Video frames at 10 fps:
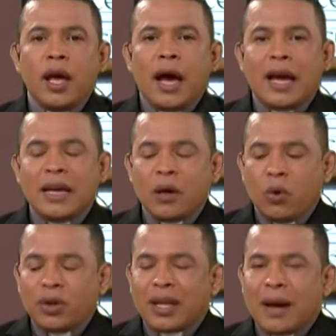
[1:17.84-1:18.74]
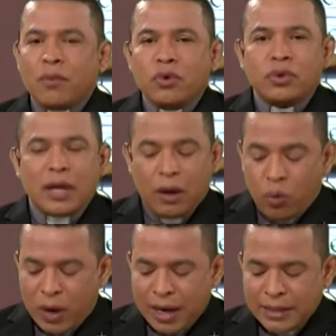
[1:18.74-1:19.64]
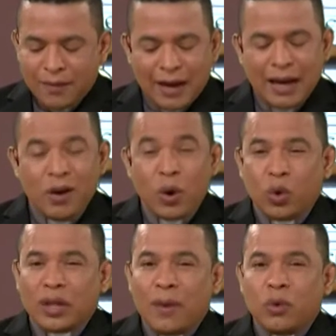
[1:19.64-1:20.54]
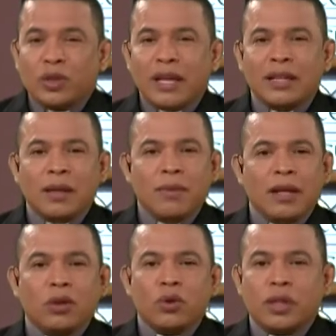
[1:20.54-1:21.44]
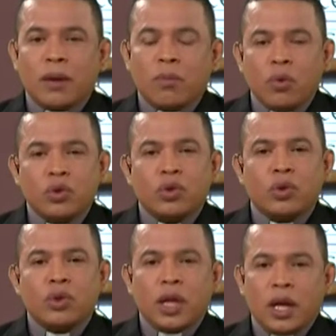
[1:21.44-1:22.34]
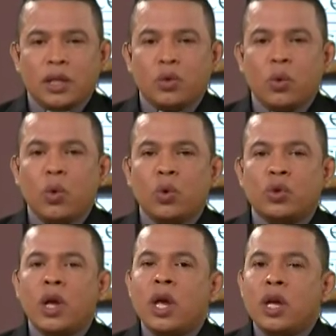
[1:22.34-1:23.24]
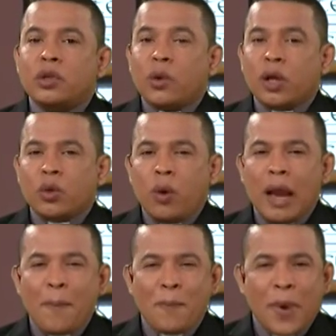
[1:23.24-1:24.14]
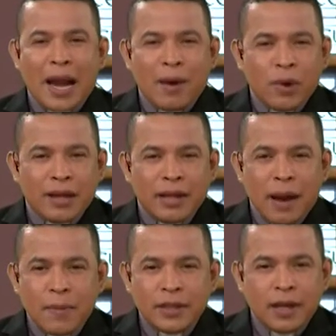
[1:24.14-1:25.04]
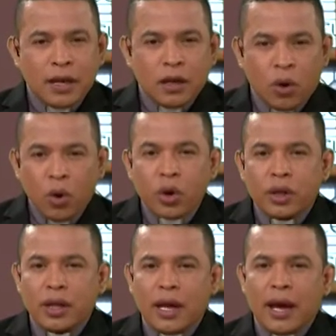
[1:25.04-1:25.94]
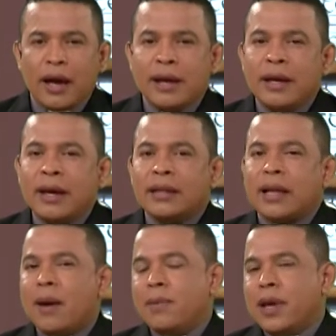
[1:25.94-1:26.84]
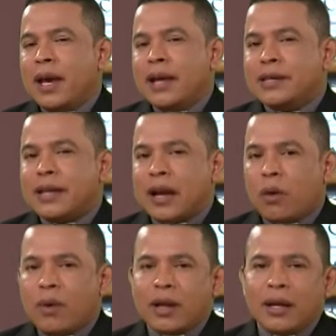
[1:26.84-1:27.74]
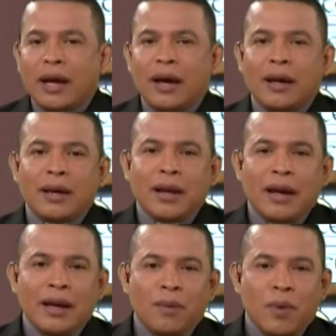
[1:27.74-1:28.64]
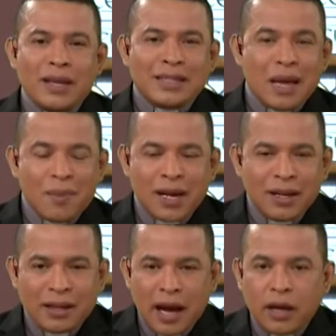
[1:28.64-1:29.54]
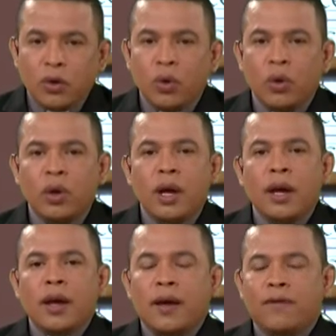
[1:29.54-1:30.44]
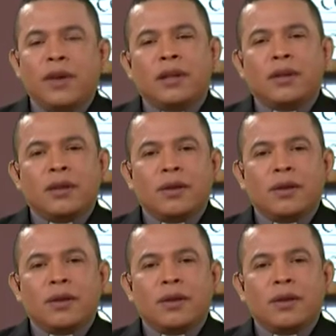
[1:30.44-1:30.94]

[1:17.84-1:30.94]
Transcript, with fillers: Ahí encontramos, o en este Evangelio encontramos sentimientos hermosos de Jesús, sobre todo las parábolas de la misericordia, también se recuerdan el buen samaritano, en fin.